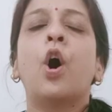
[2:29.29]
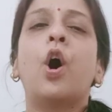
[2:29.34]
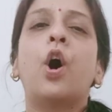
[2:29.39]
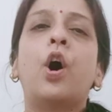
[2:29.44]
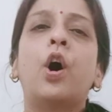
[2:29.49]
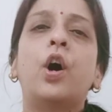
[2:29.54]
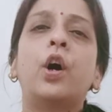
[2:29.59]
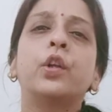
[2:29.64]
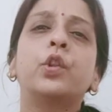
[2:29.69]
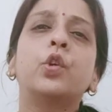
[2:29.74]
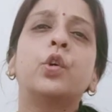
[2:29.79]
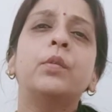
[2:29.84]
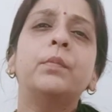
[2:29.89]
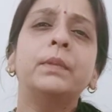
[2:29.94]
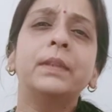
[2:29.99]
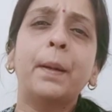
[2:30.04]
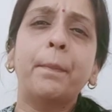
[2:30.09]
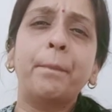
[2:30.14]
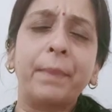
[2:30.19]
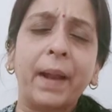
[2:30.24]
और तो
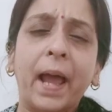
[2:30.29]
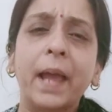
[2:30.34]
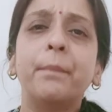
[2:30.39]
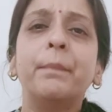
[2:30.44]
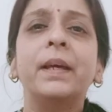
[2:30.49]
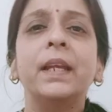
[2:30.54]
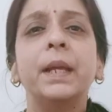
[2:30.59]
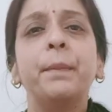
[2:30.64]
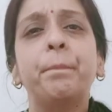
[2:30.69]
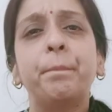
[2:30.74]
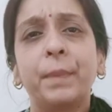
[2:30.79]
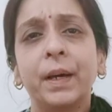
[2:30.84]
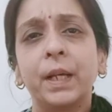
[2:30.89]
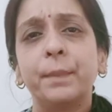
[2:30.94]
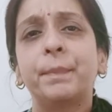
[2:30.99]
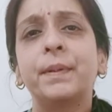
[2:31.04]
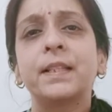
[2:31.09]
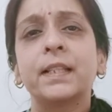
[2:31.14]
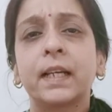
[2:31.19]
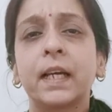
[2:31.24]
द प्राइमरी
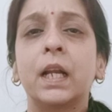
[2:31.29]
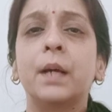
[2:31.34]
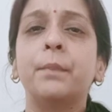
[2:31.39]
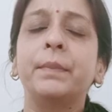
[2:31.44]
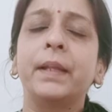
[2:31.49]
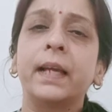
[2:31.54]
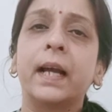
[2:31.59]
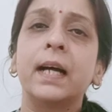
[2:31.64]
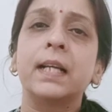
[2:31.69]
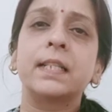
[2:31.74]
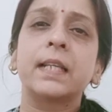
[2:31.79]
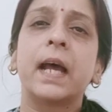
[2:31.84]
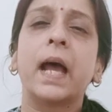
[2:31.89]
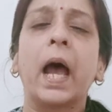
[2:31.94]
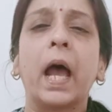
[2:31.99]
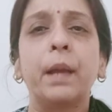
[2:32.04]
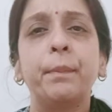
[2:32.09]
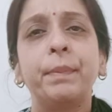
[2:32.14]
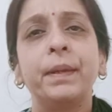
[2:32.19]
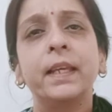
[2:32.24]
पर्पस अगर हम देखा
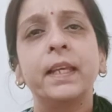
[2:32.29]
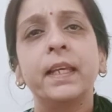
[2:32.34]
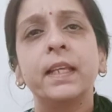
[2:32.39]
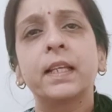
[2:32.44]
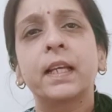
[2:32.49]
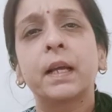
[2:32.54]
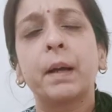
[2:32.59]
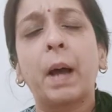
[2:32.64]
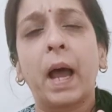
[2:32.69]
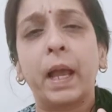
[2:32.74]
जाए आईपी की